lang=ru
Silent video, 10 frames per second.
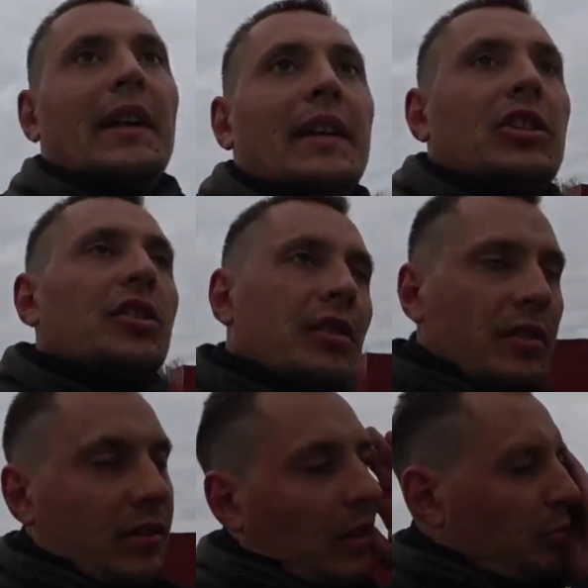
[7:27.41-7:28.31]
пляж
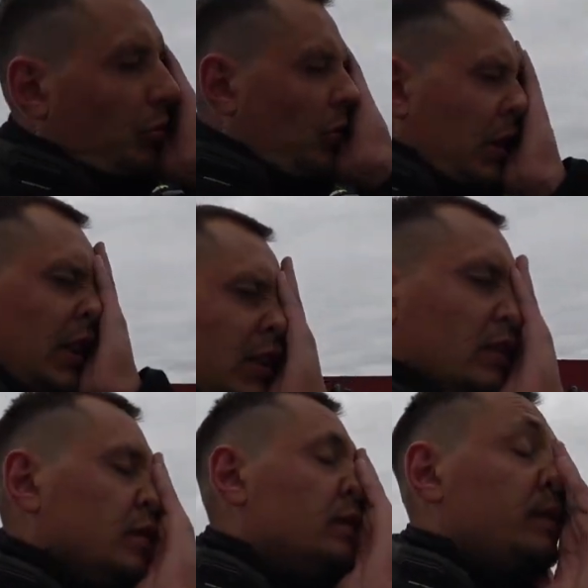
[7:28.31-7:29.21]
на букву
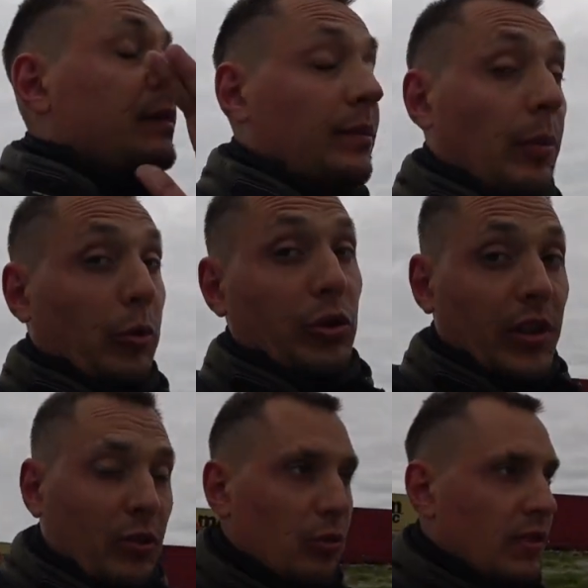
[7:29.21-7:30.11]
L. Позже
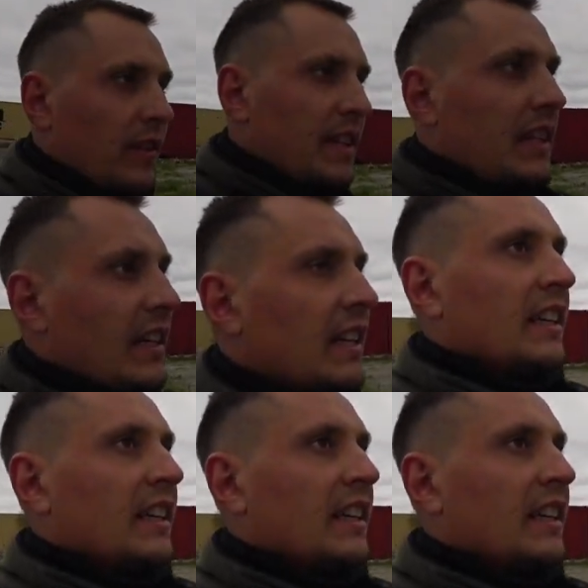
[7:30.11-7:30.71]
скажу название.